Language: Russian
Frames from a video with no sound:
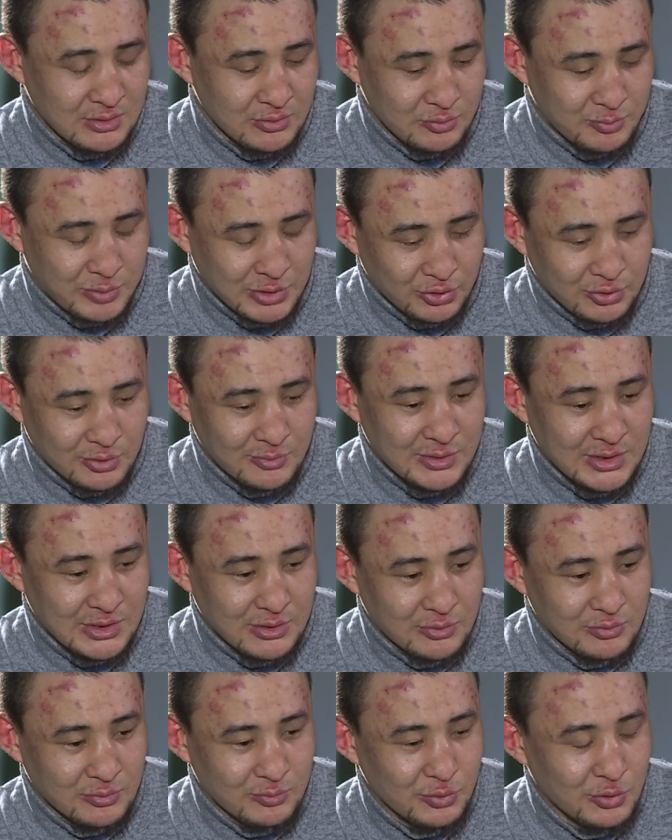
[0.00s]
Но ну, потом я
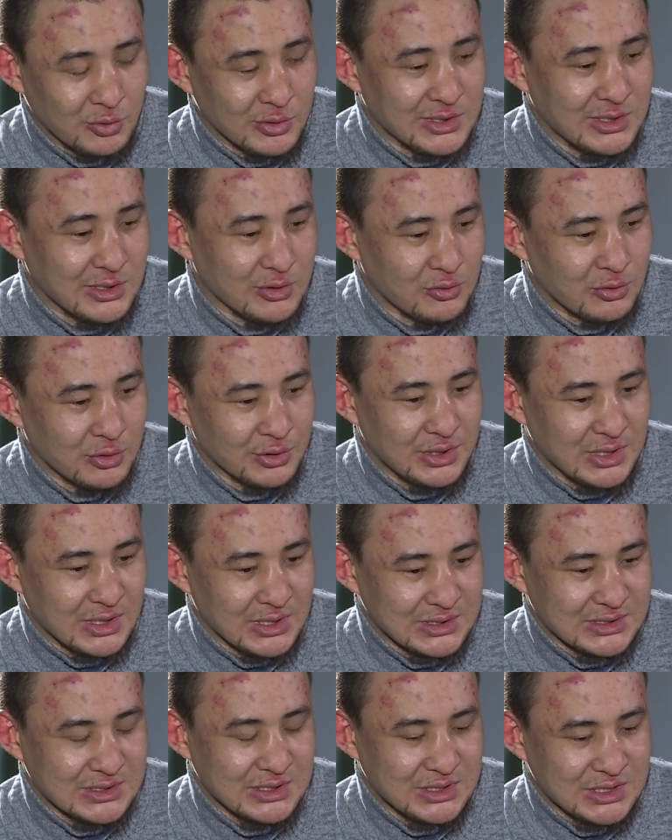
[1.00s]
многие
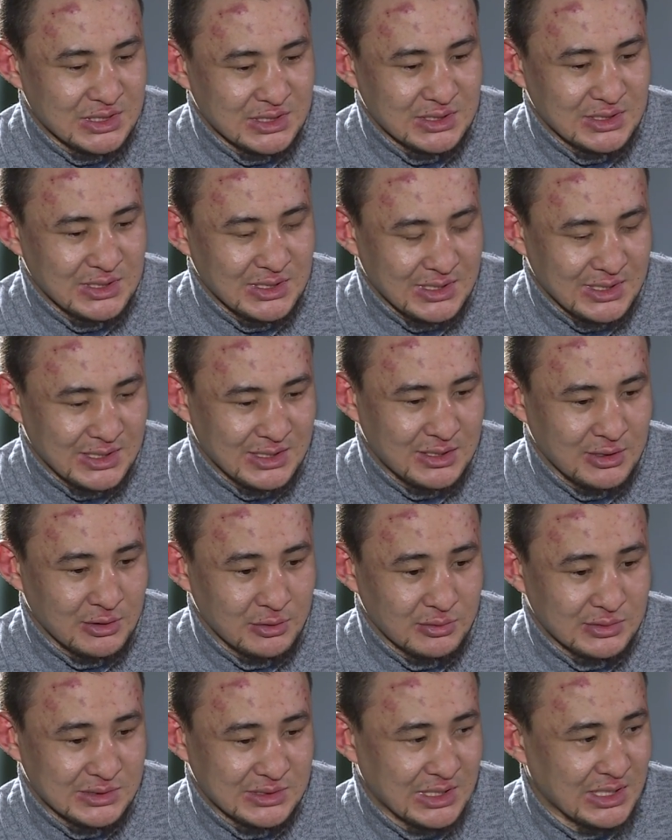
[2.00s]
годы, сейчас я
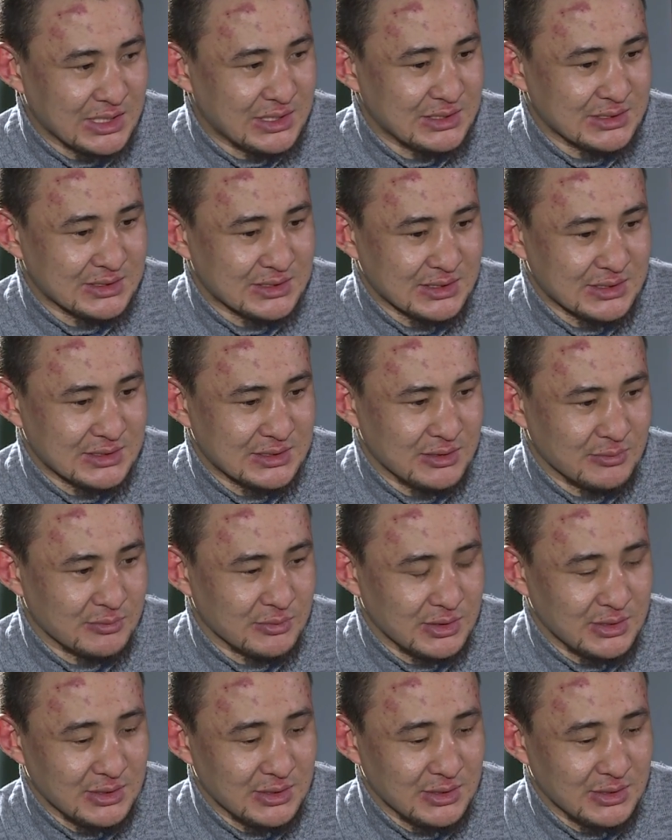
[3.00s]
хотел встретиться с ним.